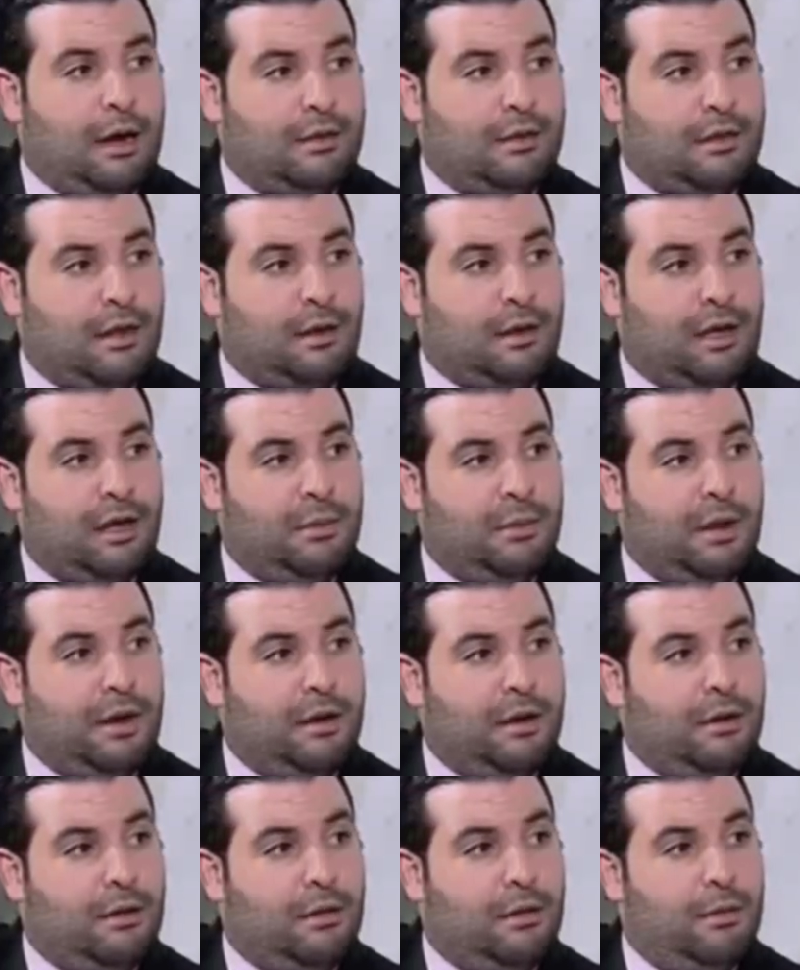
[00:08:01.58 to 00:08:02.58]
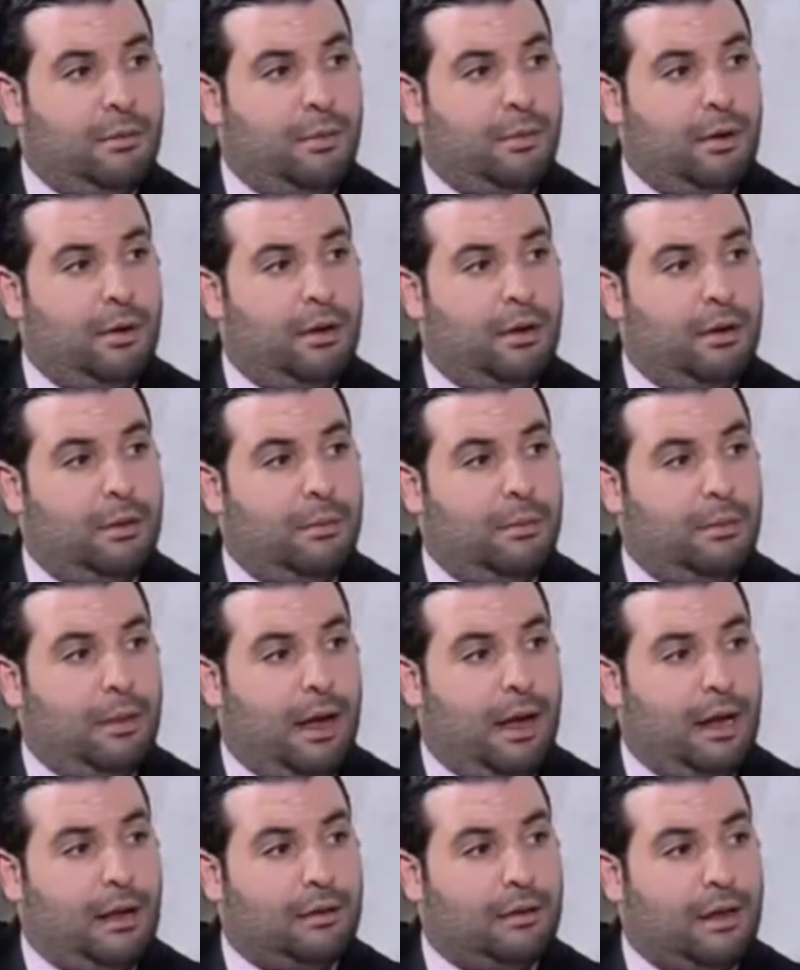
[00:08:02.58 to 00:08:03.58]
كالتركيبه
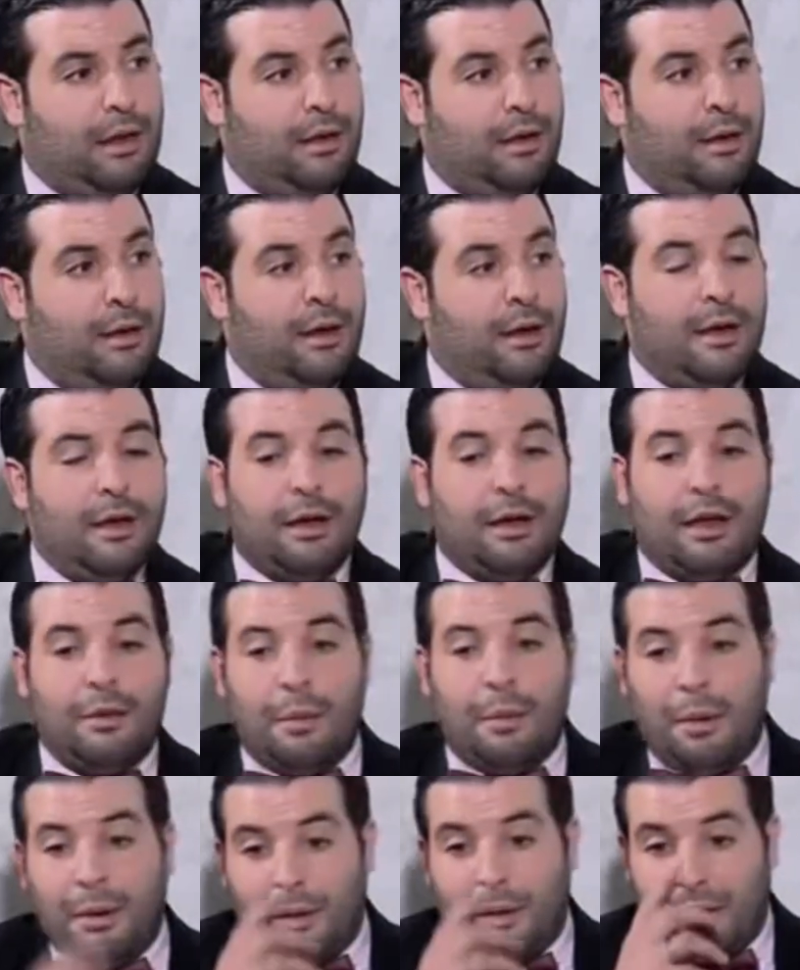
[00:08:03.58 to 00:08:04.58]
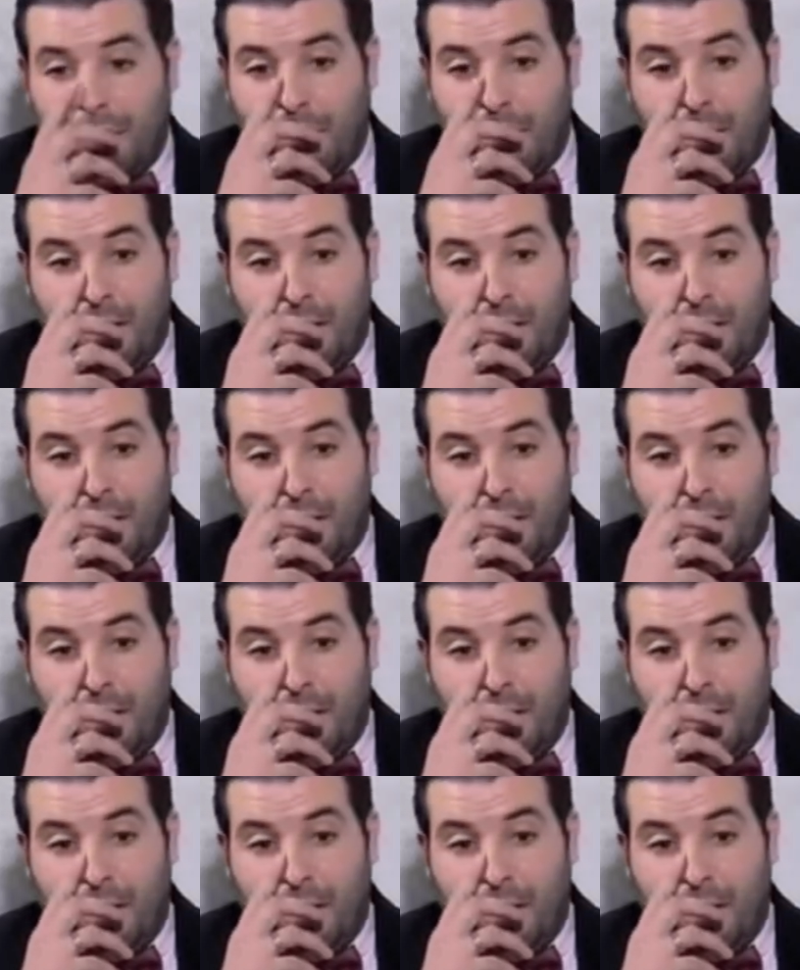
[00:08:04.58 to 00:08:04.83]
المخلطه خلطه كيما